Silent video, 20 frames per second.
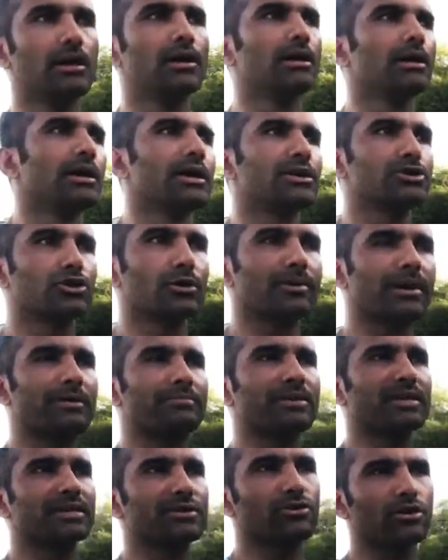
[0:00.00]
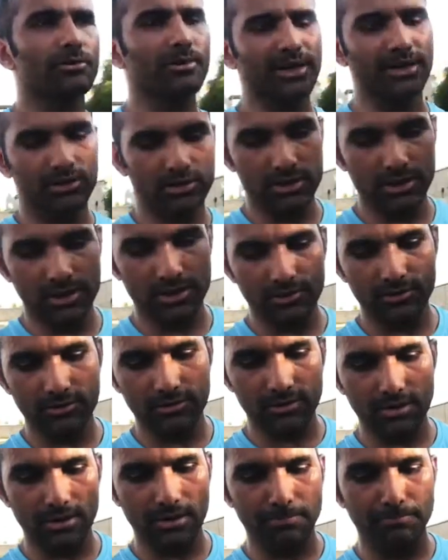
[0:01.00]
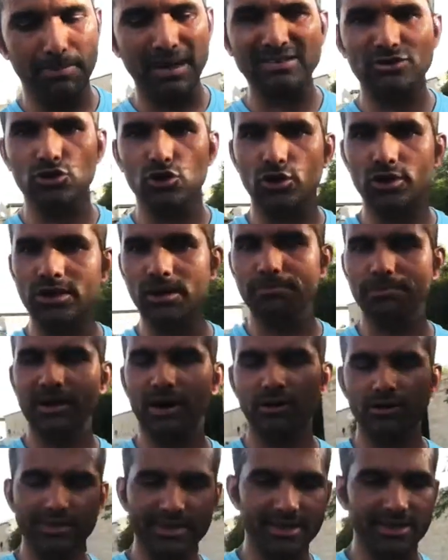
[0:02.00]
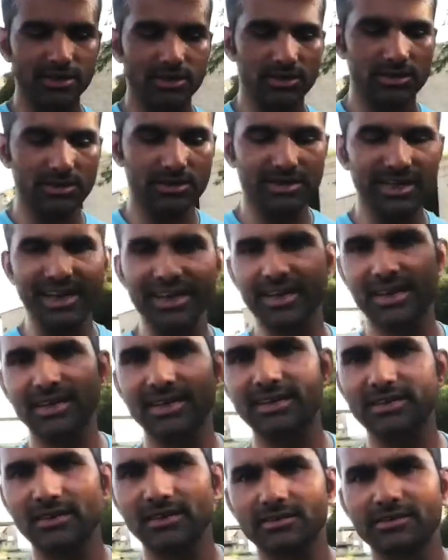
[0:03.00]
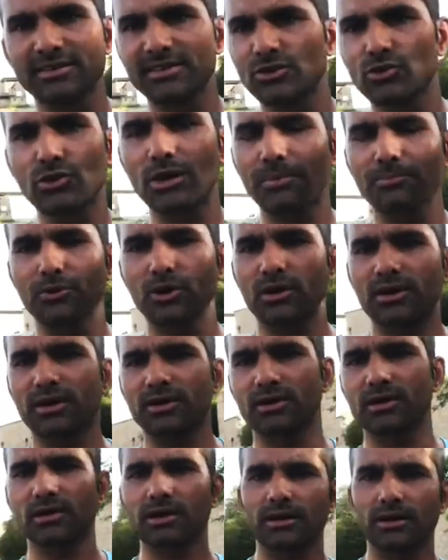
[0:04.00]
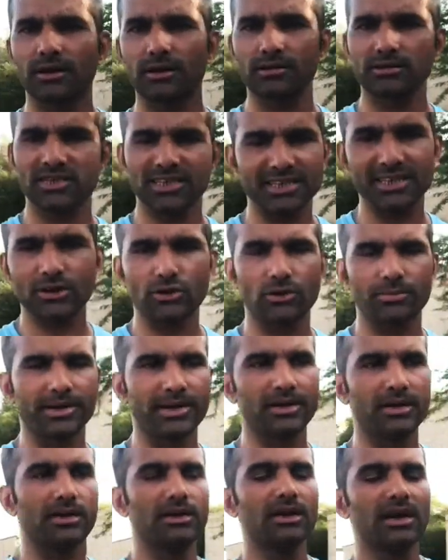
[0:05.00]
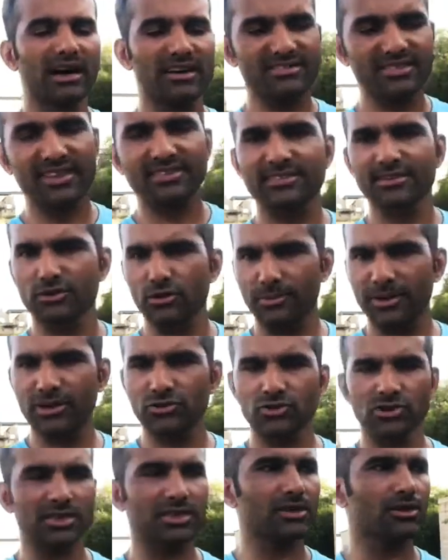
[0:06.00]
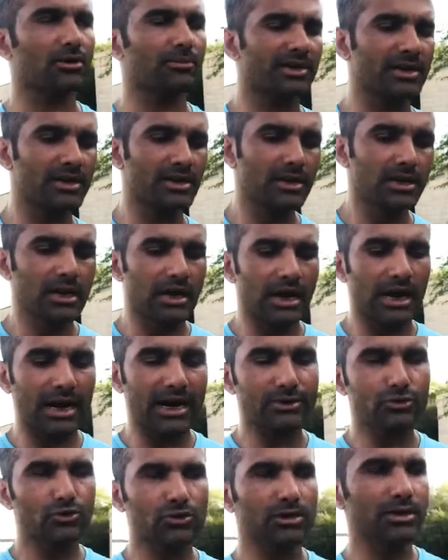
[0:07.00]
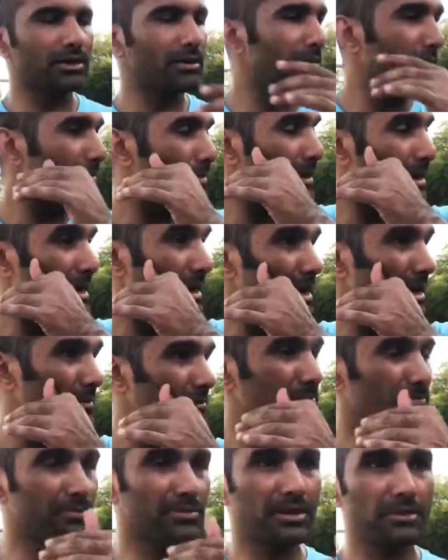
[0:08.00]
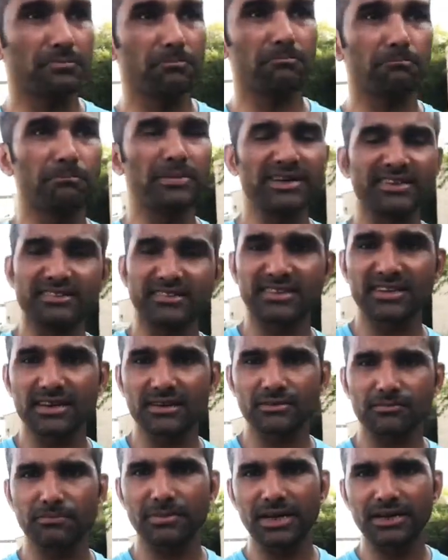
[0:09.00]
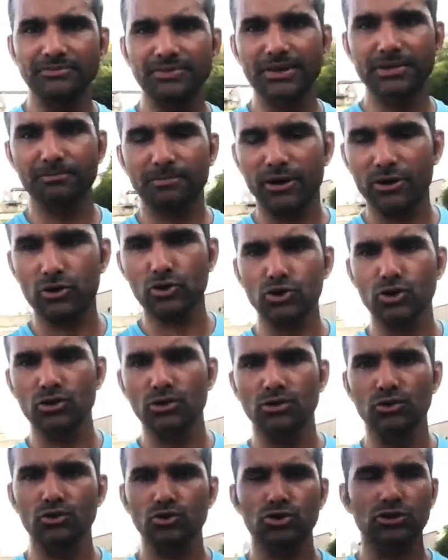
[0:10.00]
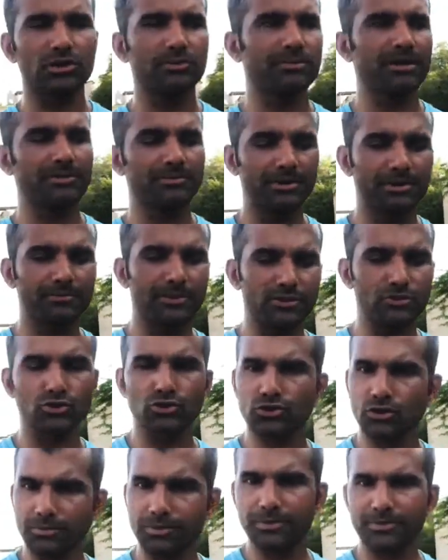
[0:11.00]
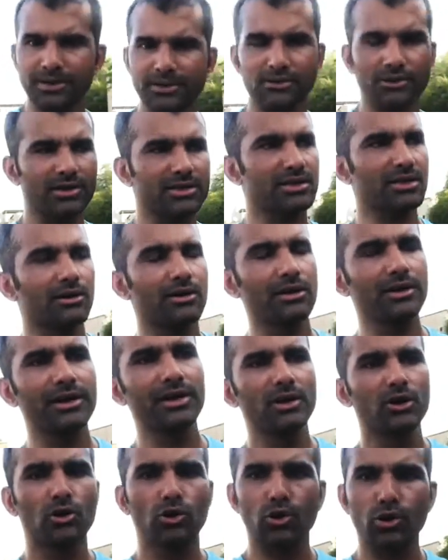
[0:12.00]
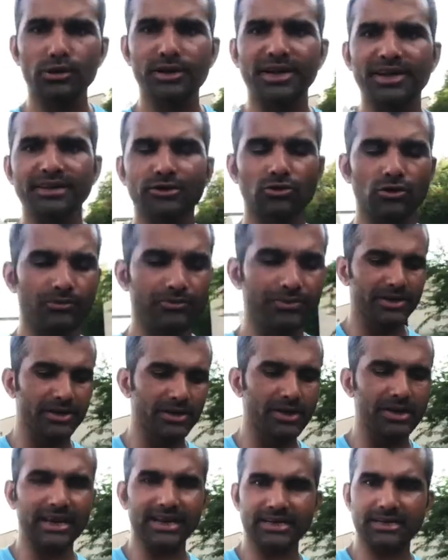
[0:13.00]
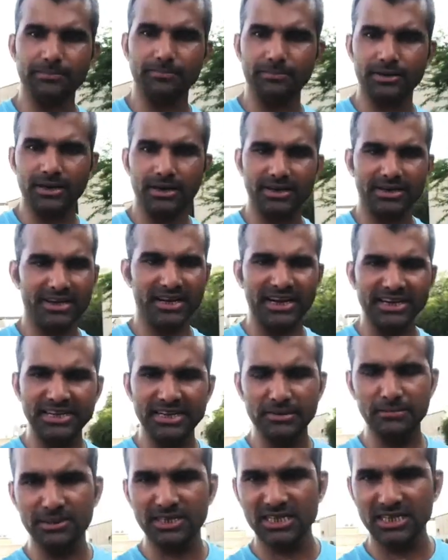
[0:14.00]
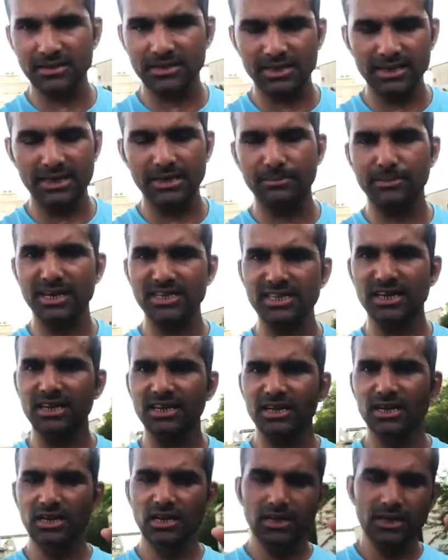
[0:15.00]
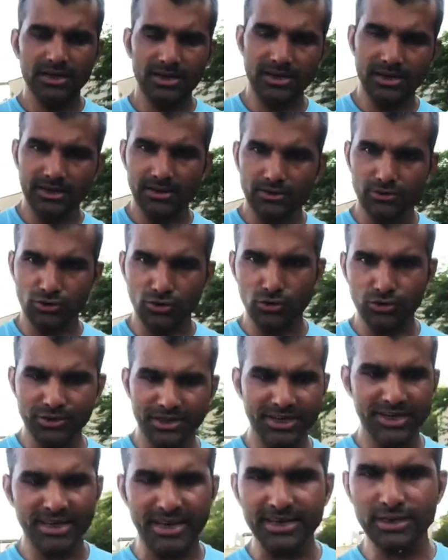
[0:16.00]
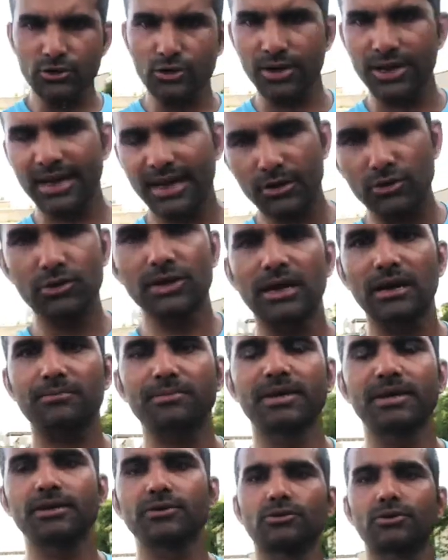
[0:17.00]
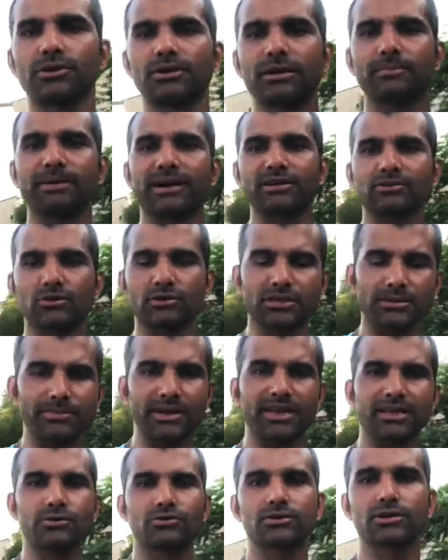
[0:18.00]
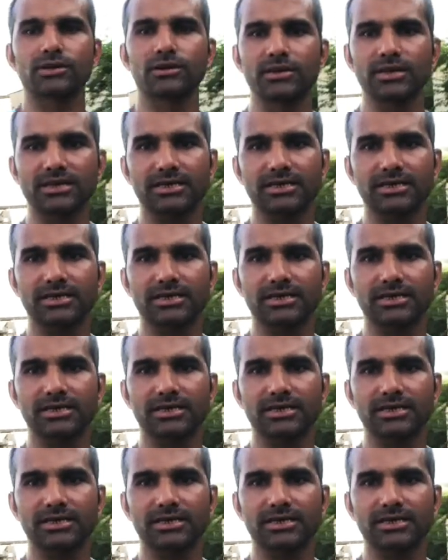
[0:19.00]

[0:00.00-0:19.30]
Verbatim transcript: এই সময় আপনি কি করবেন ওই যে পাঁচ ছয় কাপ খাওয়া থেকে ডাইরেক্টলি জিরো কাপ করার চেষ্টা করবেন না আস্তে আস্তে কমানোর চেষ্টা করবেন আর যদি মেডিসিন বেনিফিট পাওয়ার জন্য ঔষধি বেনিফিট পাওয়ার জন্য কফি পান করেন তাহলে অর্গানিক কফি একটা গ্রাইন্ডিং মেশিন কিনে বাসায় নগদে গ্রাইন্ড করে এখনই আপনি ওটা পান করতে পারলে ওই ক্ষেত্রে